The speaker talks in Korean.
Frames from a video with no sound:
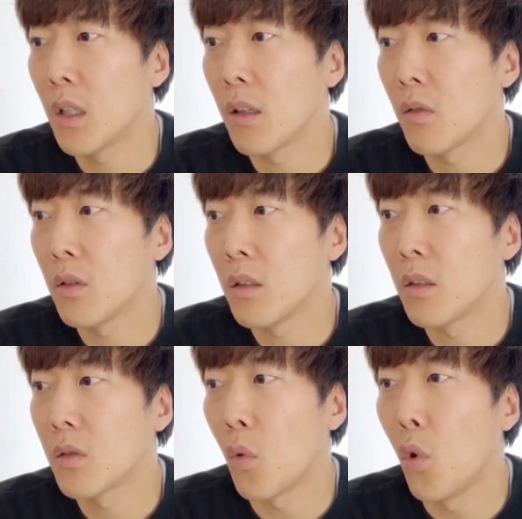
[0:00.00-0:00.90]

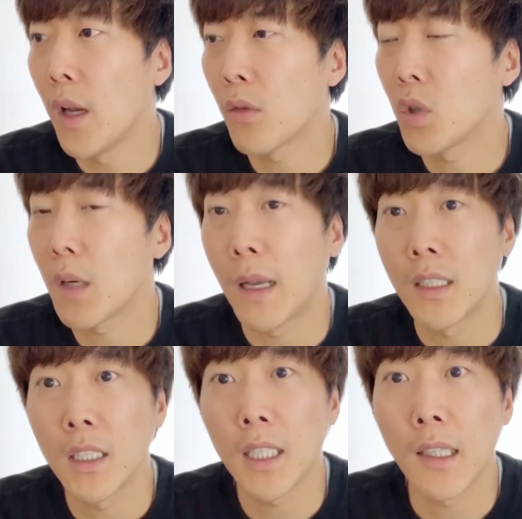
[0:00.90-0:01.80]
대해서는 좀 오해의 소지가
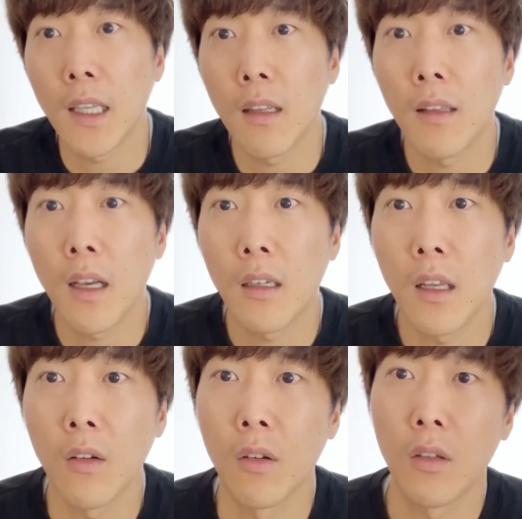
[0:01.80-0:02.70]
많지 않나라는 생각을
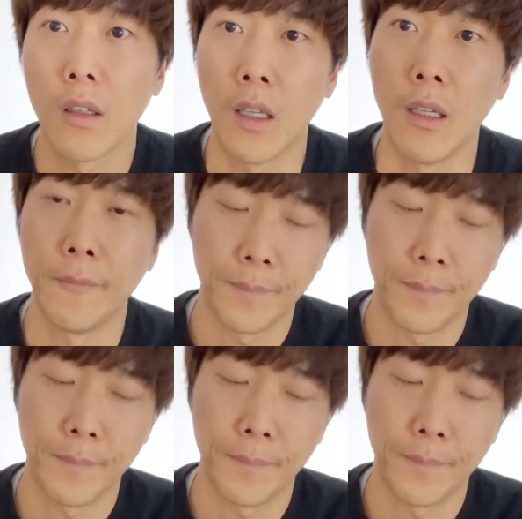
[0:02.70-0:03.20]
해요. 예.